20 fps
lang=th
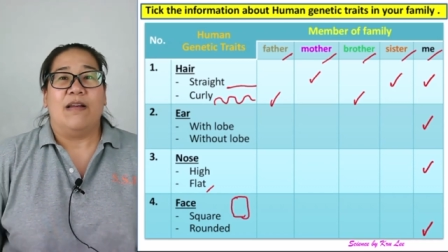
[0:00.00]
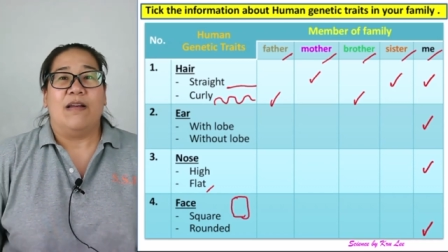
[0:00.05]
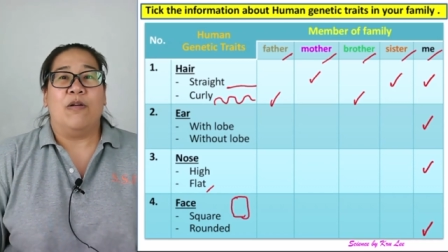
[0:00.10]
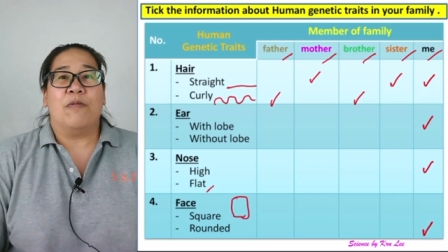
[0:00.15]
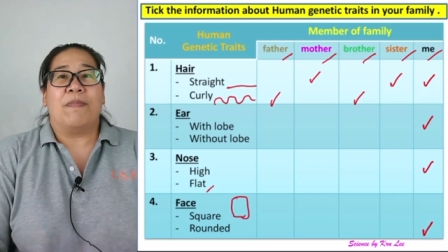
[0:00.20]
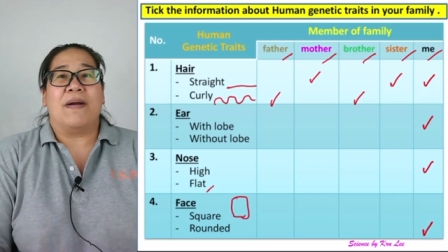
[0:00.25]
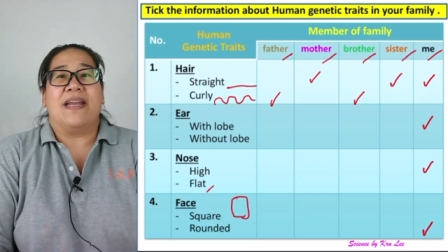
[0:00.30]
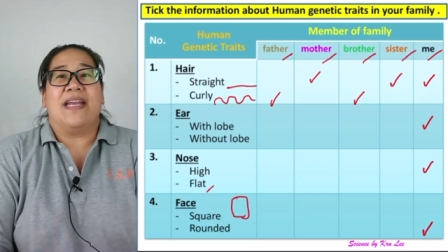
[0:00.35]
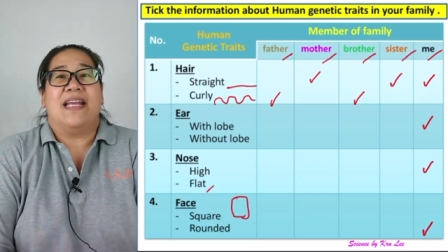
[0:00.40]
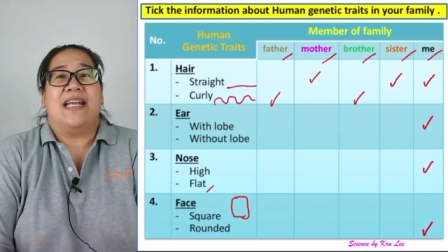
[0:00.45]
ล
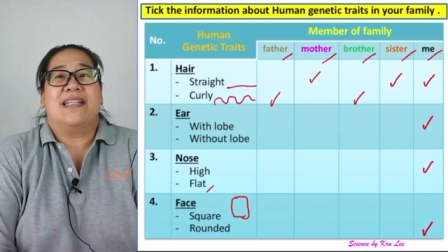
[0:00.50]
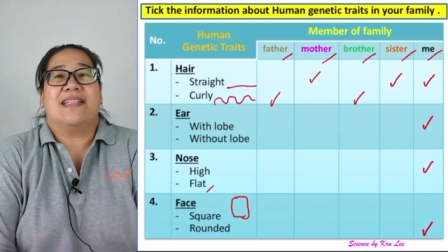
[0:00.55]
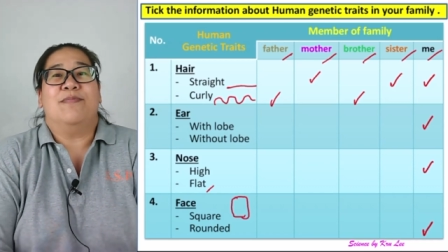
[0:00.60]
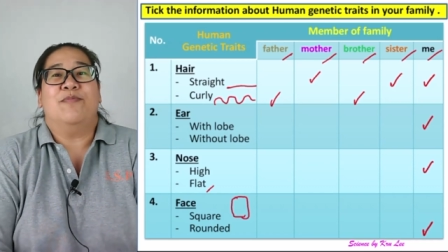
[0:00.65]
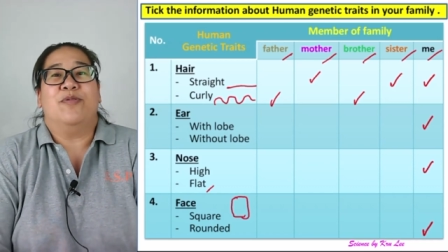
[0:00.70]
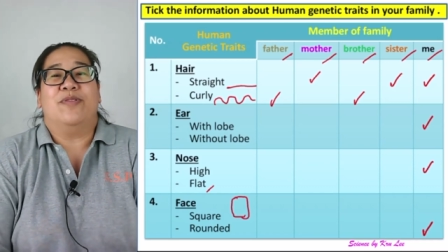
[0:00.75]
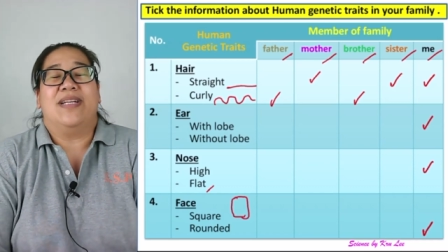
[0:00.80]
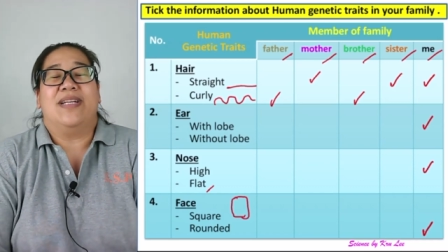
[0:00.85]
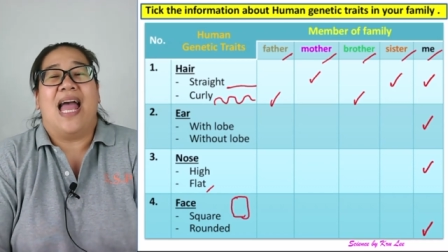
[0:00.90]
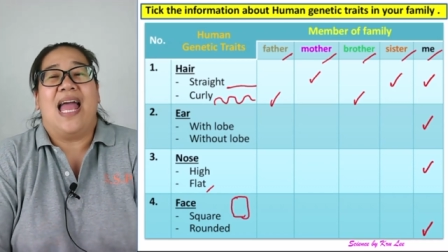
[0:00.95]
งไปในส
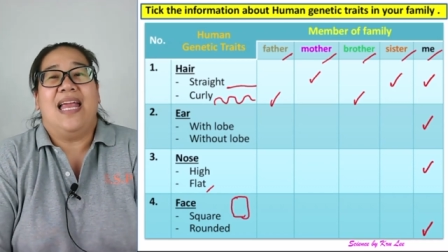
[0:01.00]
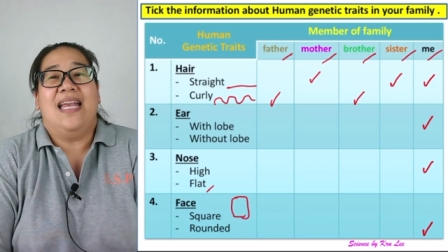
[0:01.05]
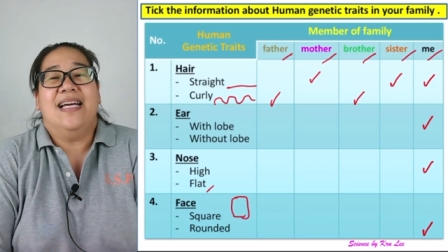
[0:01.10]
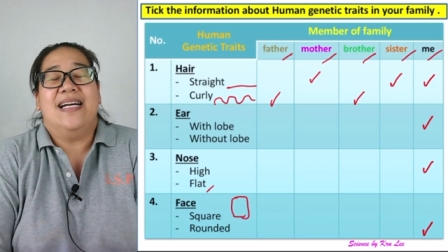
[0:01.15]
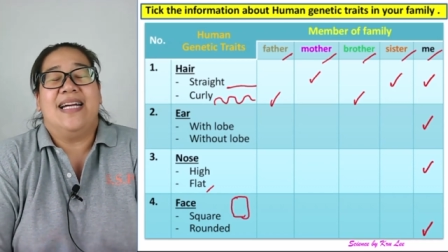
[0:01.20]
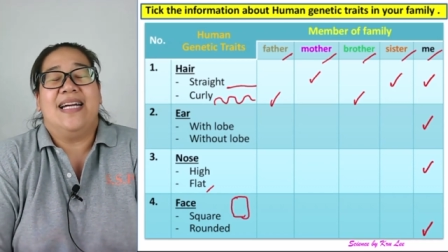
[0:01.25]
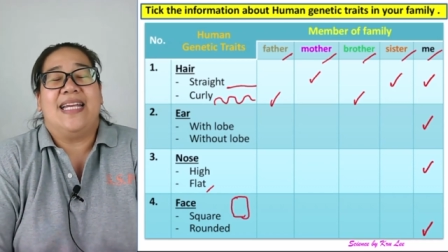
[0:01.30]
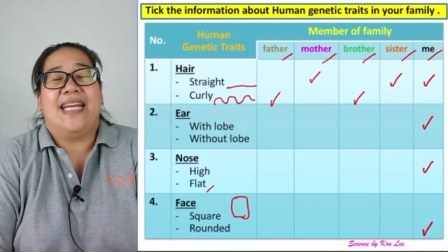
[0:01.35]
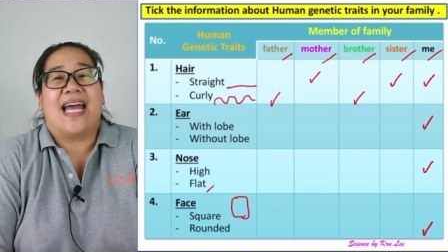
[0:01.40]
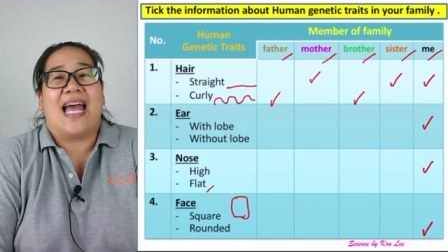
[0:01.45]
มุดได้
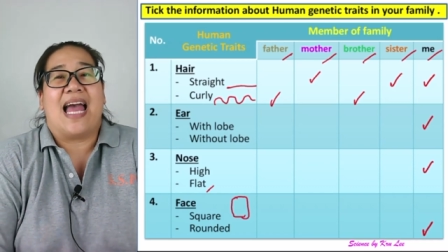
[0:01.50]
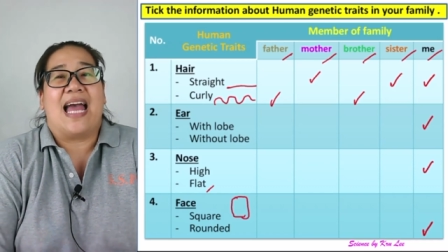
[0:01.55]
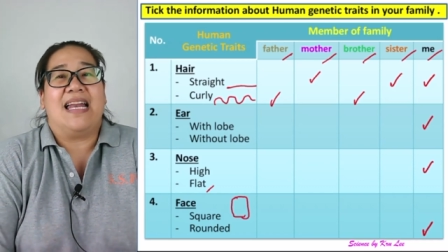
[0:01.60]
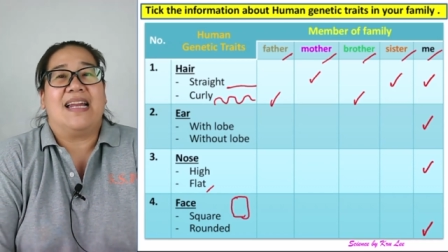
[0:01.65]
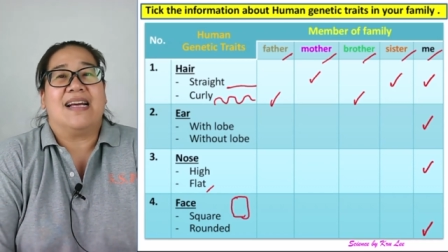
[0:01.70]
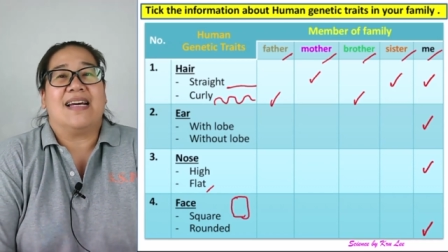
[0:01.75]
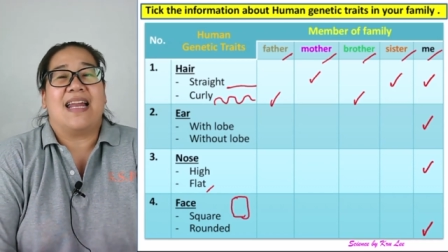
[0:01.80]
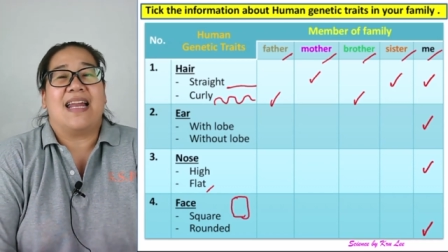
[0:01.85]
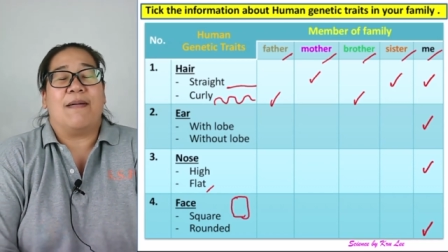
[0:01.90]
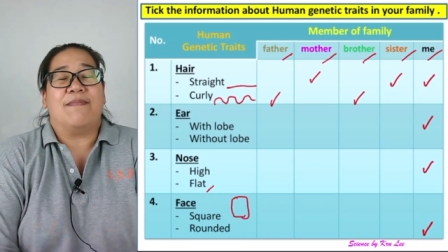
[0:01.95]
เลยนะคะ
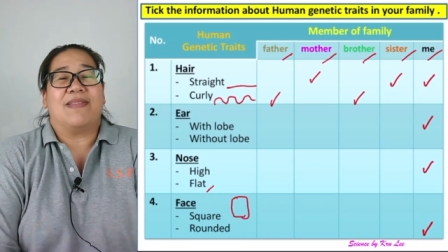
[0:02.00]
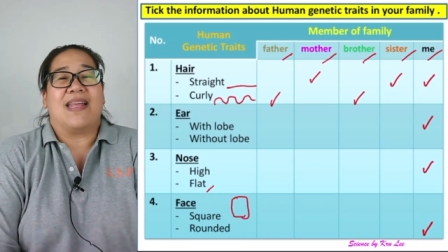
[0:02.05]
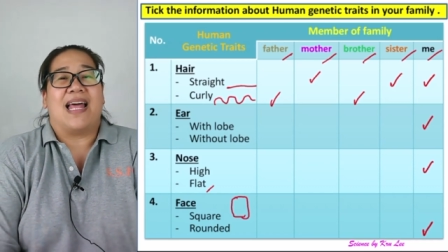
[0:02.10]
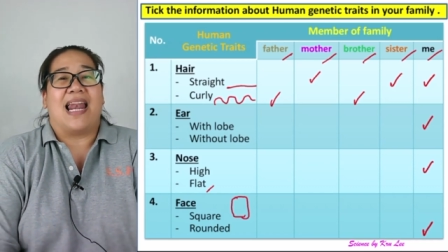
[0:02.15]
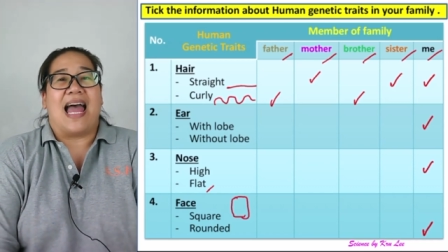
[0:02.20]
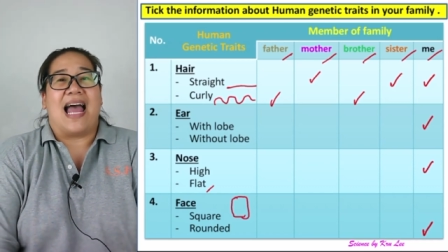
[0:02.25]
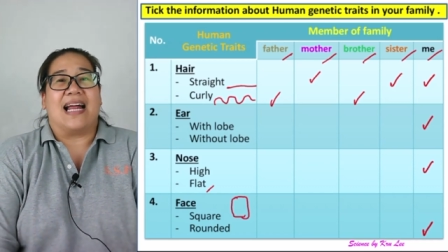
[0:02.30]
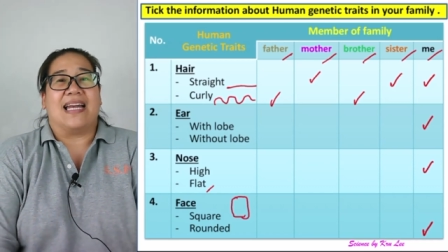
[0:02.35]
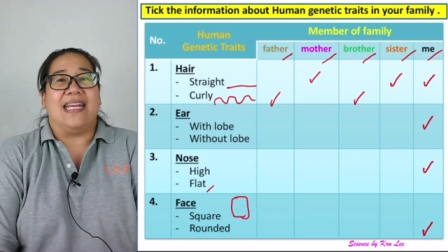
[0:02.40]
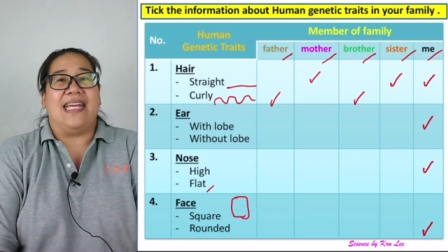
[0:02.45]
แล้วก็ทำตา
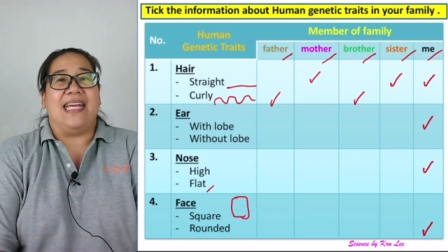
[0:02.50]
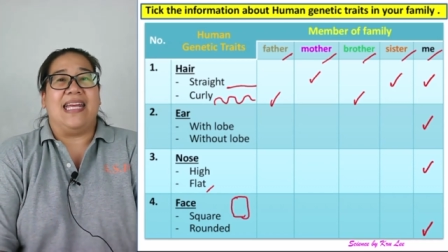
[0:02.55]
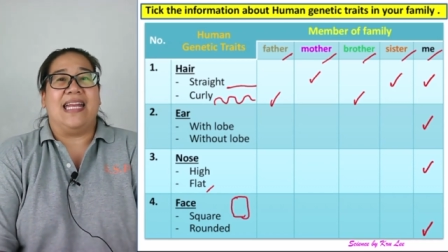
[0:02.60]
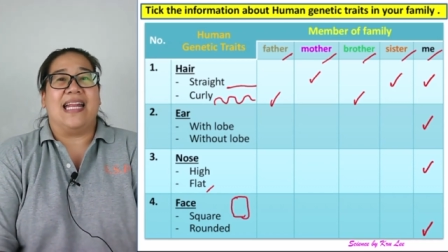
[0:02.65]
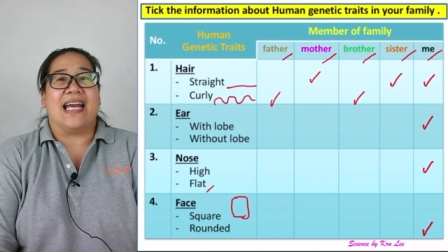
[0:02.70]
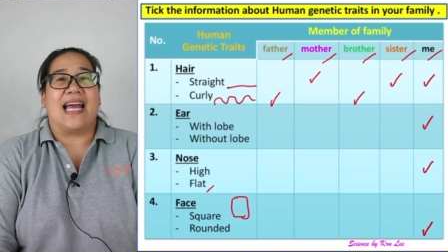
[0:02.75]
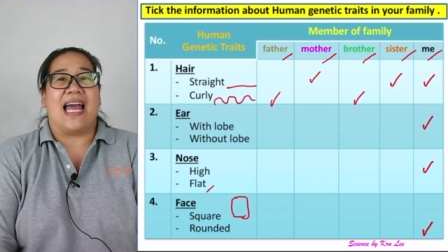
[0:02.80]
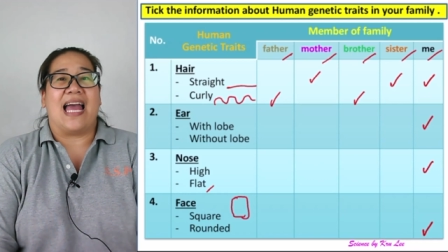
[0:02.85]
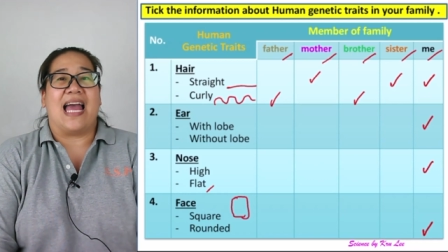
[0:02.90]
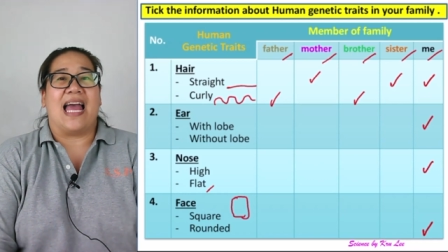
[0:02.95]
รางนี้
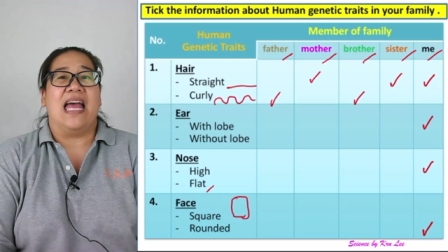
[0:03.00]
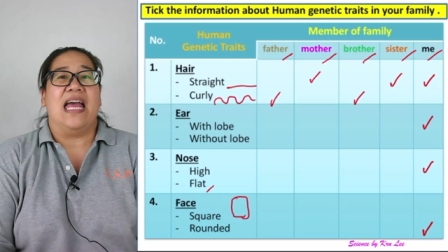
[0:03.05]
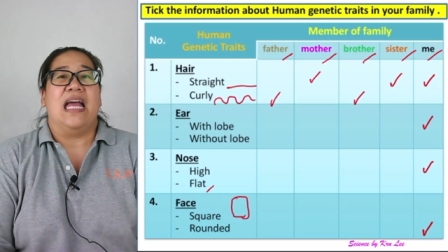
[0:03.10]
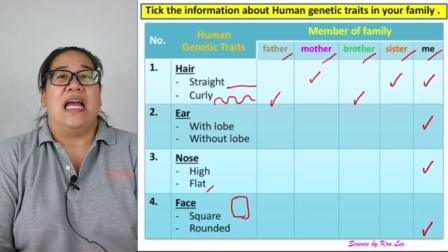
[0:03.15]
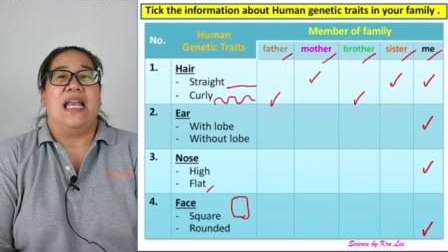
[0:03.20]
นะคะ